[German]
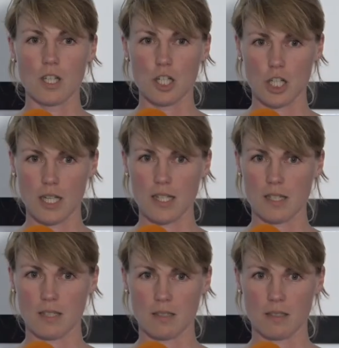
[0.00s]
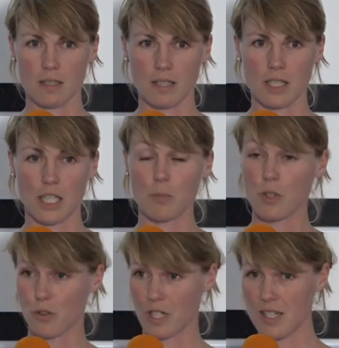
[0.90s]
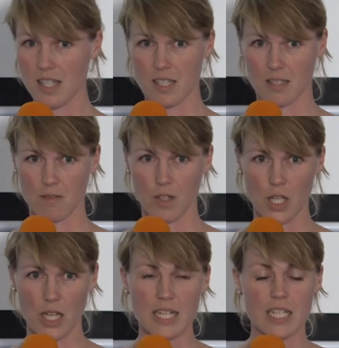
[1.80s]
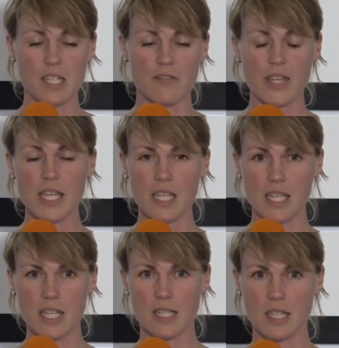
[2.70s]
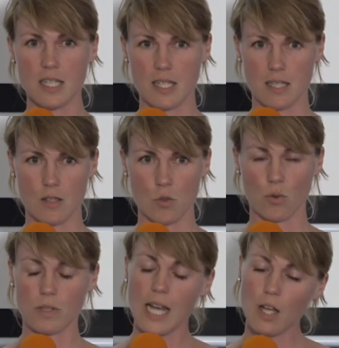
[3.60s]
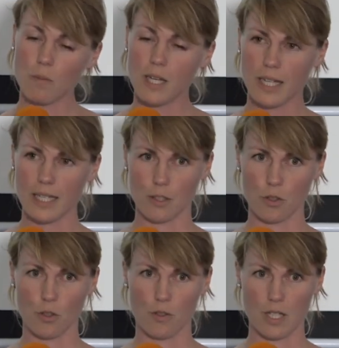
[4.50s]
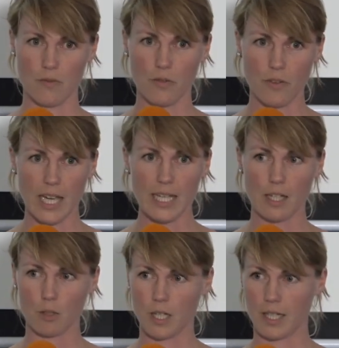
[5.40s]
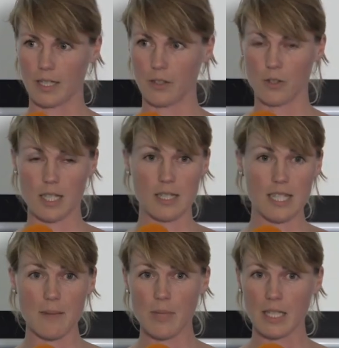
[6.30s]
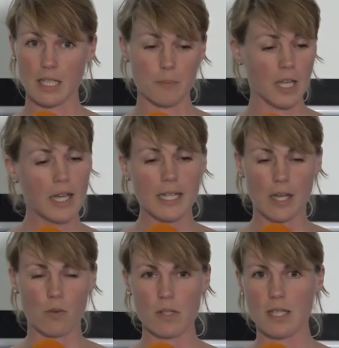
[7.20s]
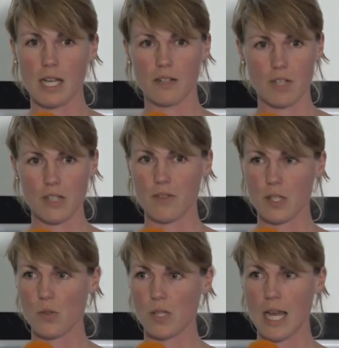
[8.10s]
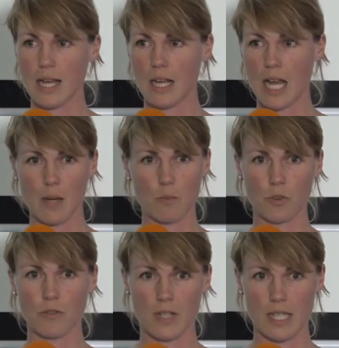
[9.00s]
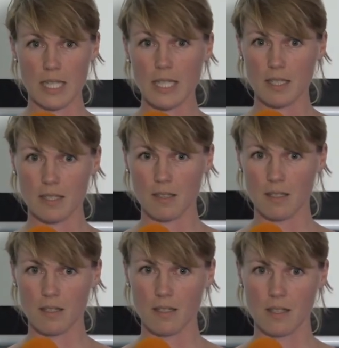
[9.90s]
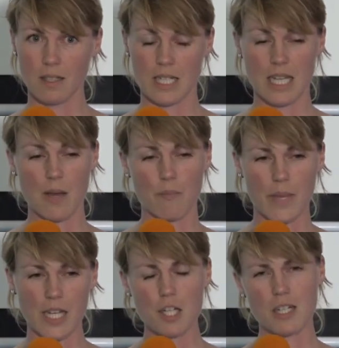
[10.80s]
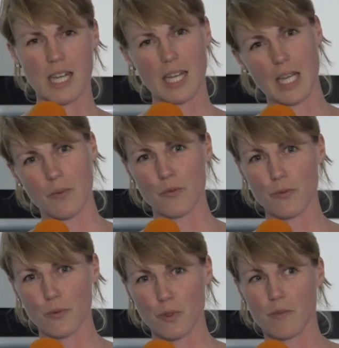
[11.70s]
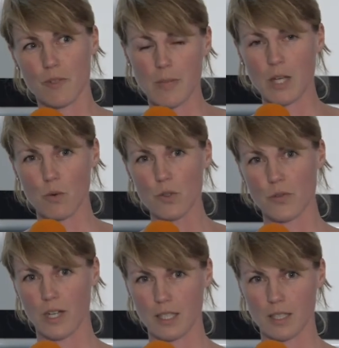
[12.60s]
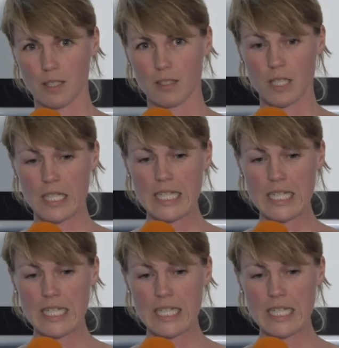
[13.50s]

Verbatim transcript: scheiße, ich bin Journalistin. Dass wir hier sitzen und darüber reden können, dass wir frei darüber reden können, dass niemand gibt, der uns sagt, was wir zu sagen haben und was nicht. Das haben Menschen erkämpft, wie mein Großvater,